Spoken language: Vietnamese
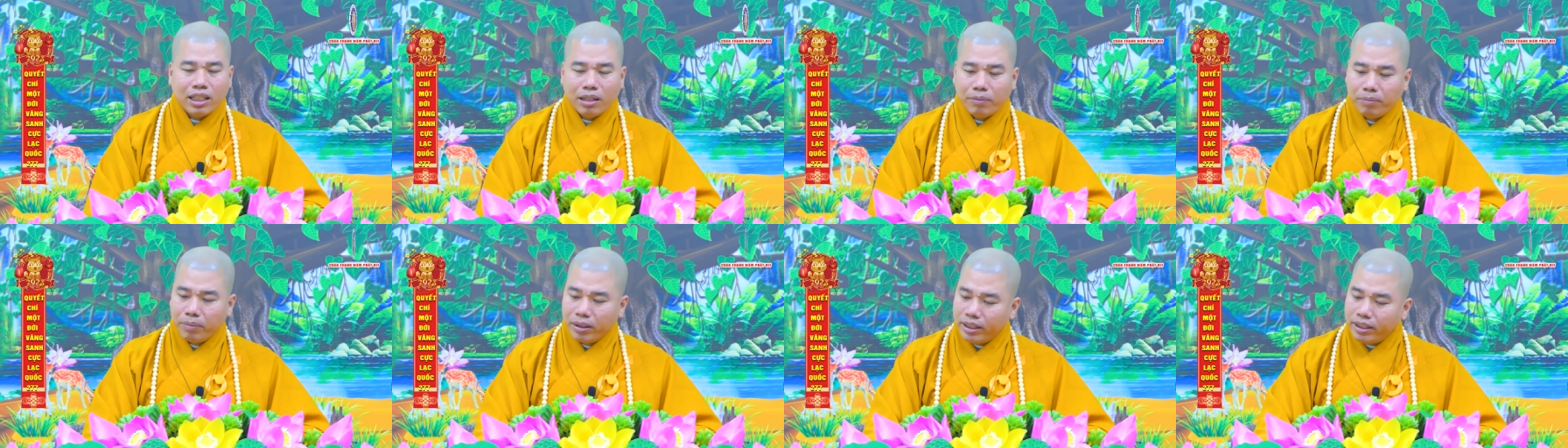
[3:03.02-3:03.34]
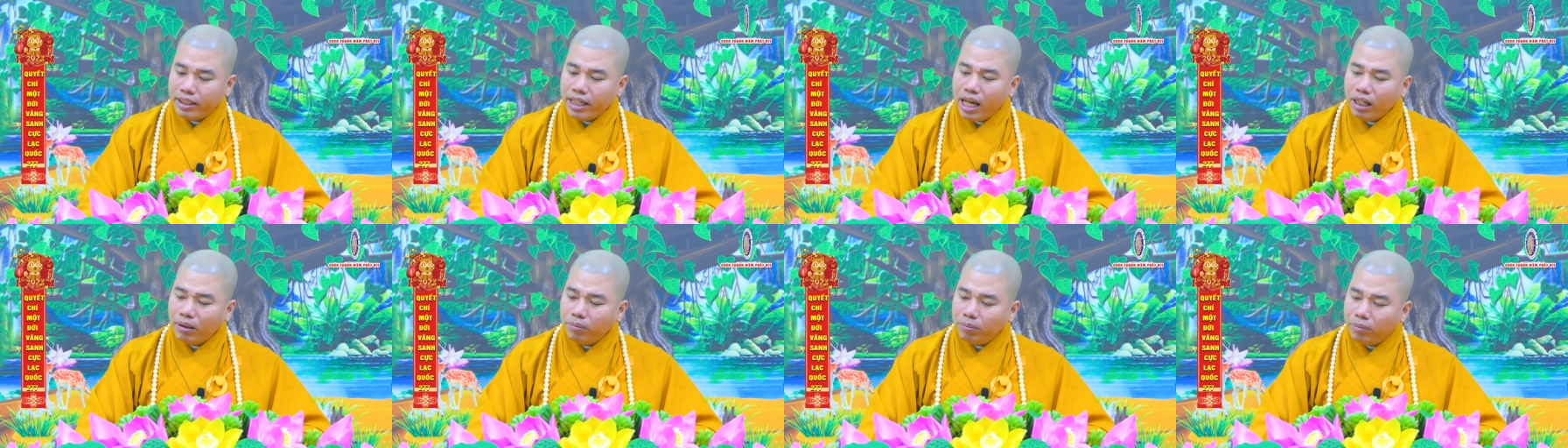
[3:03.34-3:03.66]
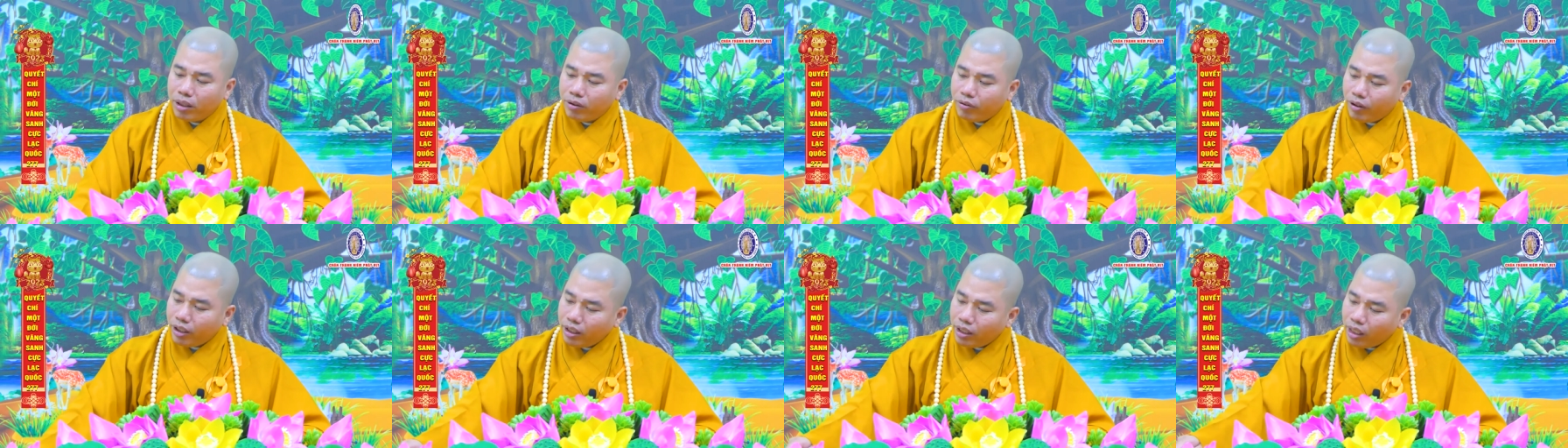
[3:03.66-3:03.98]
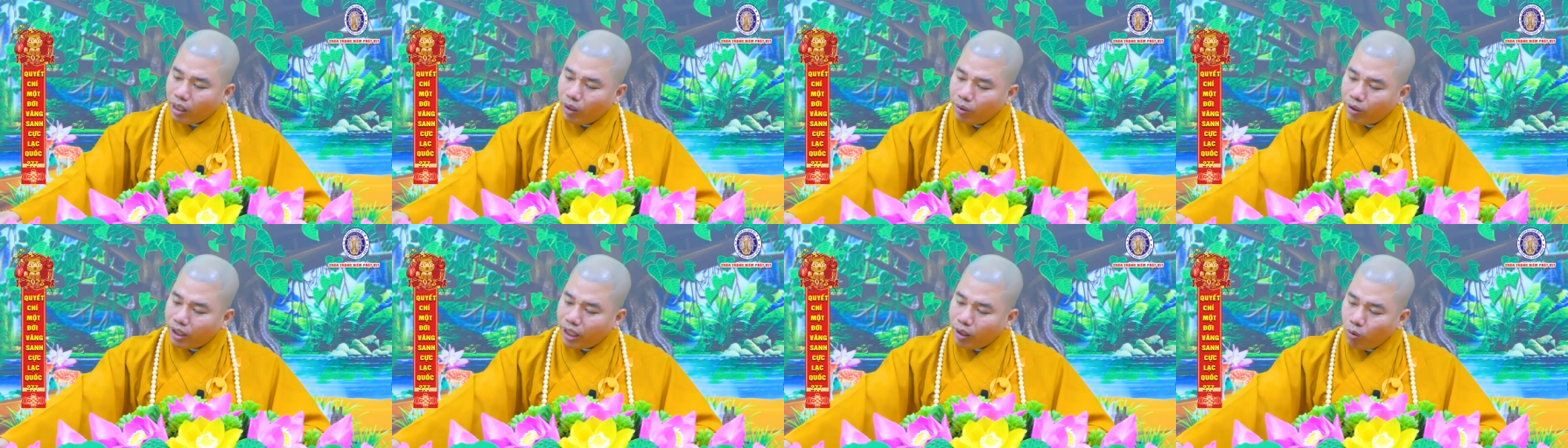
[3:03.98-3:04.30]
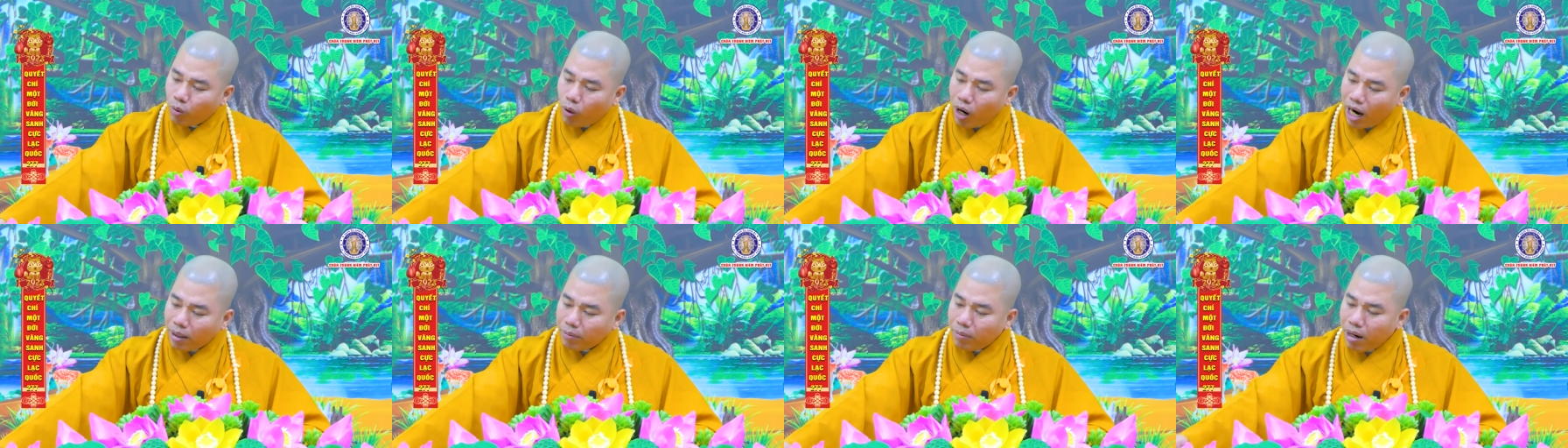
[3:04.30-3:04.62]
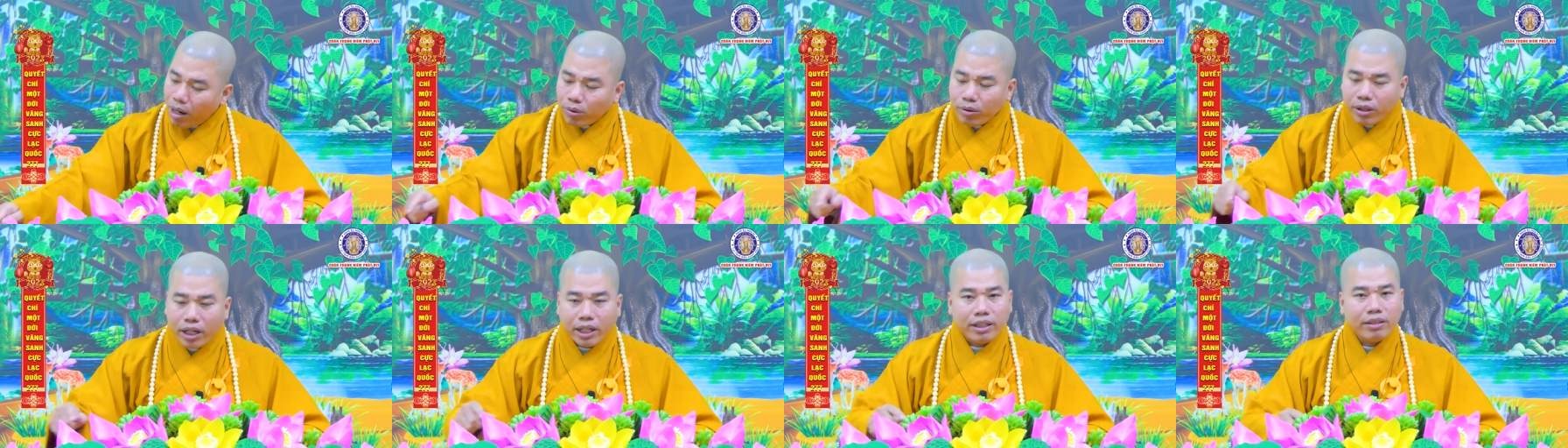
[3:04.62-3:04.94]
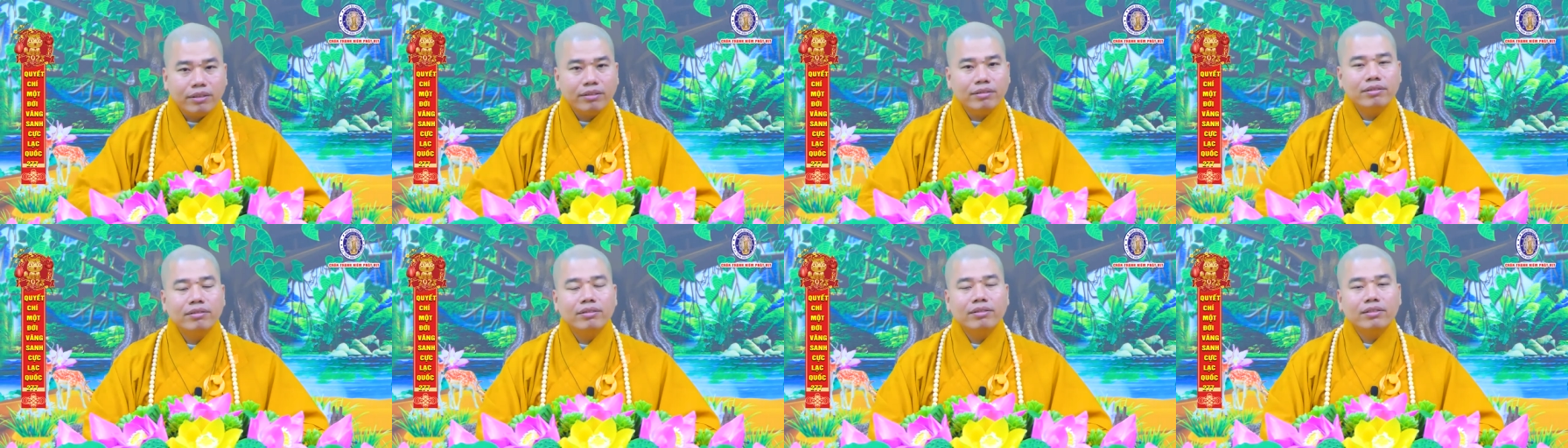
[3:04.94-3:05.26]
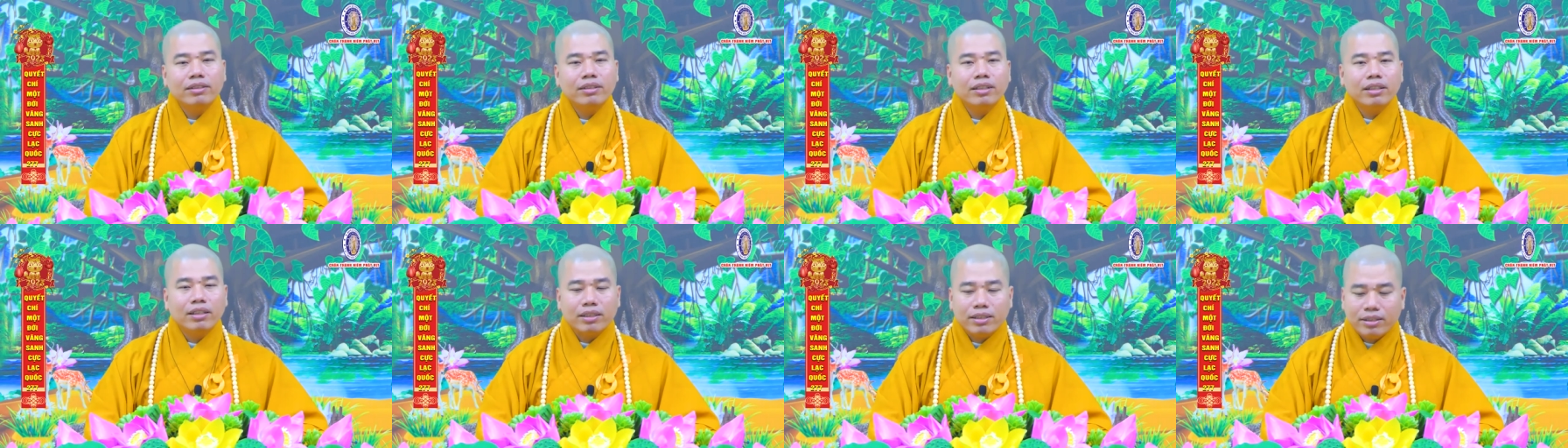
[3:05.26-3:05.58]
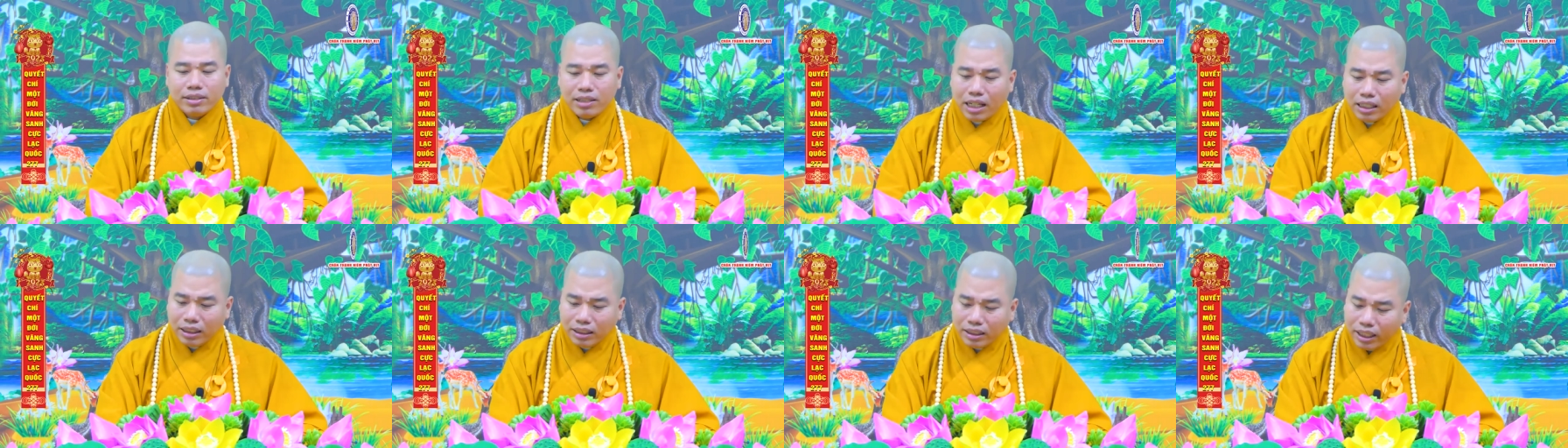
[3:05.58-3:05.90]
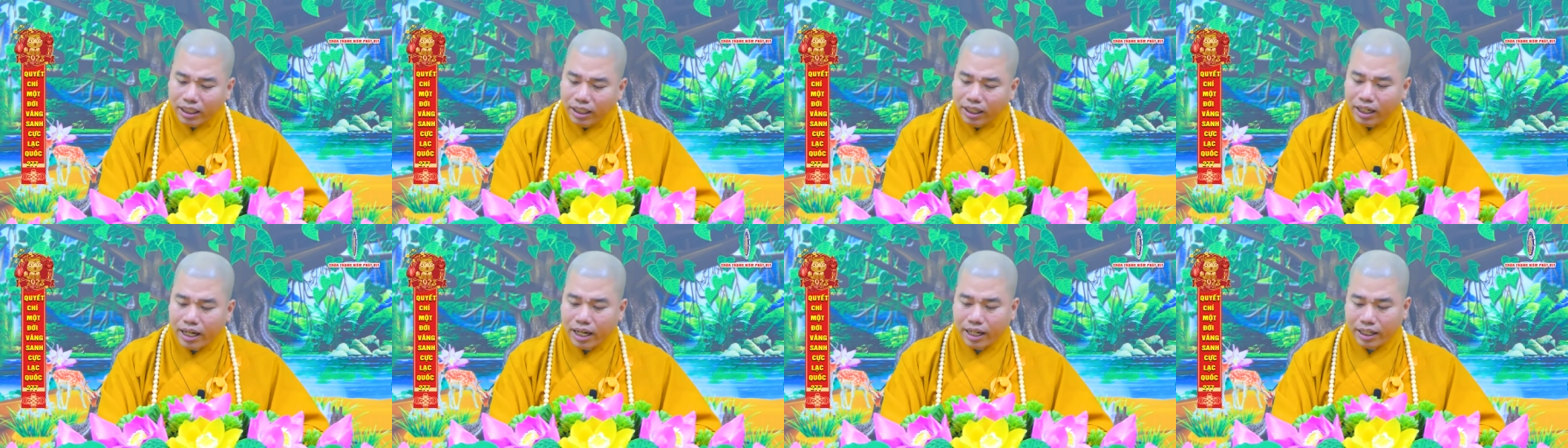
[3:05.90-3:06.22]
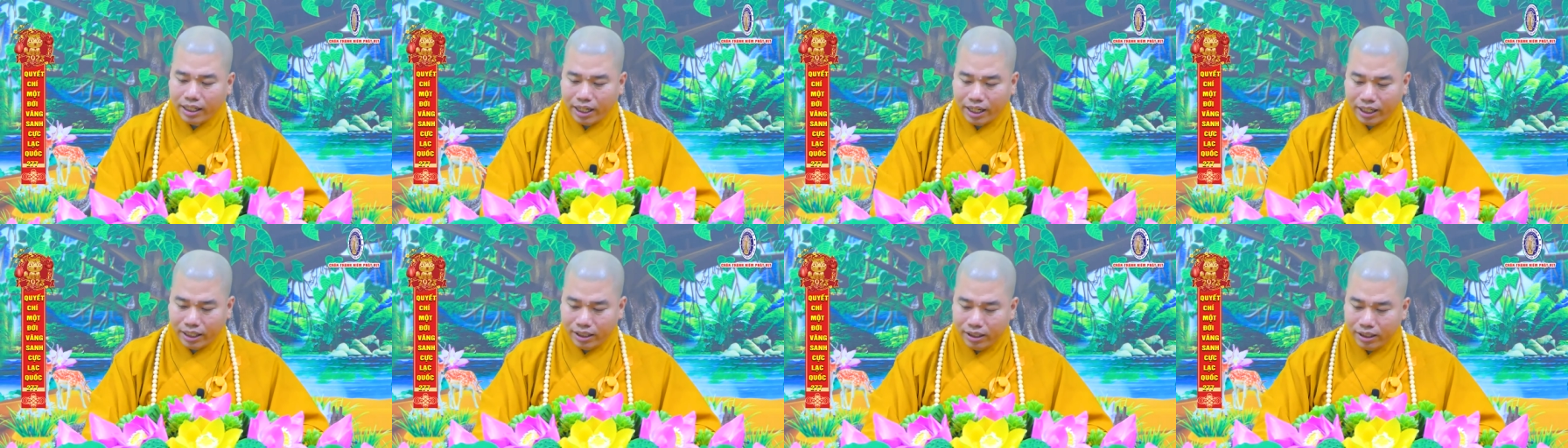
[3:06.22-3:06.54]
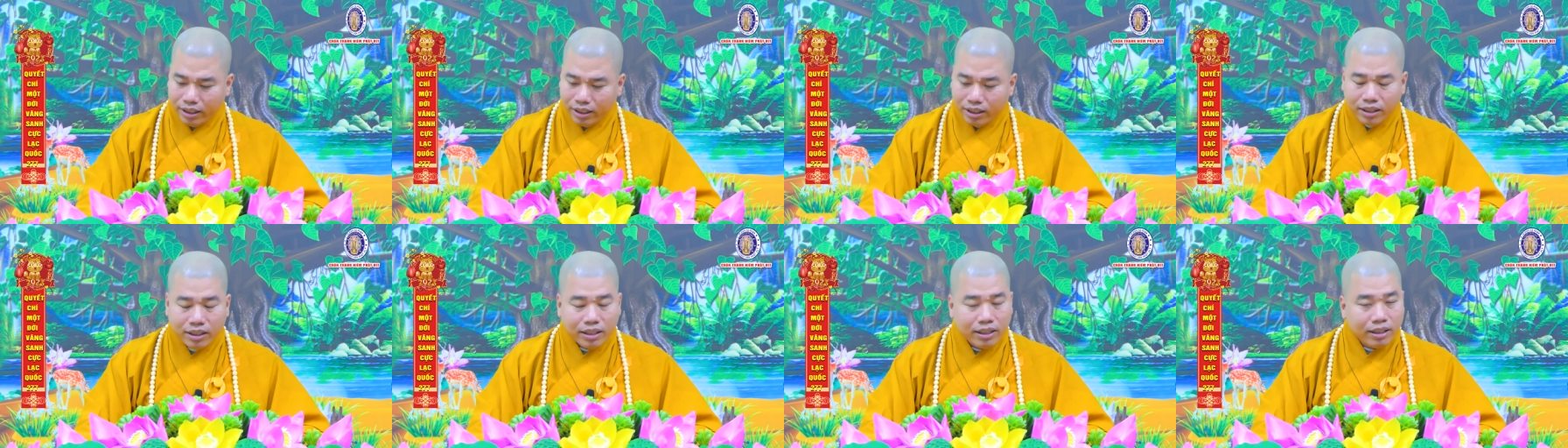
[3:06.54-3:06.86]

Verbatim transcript: thì mình chết mình phải chịu cái quả báo này sanh cái nghề này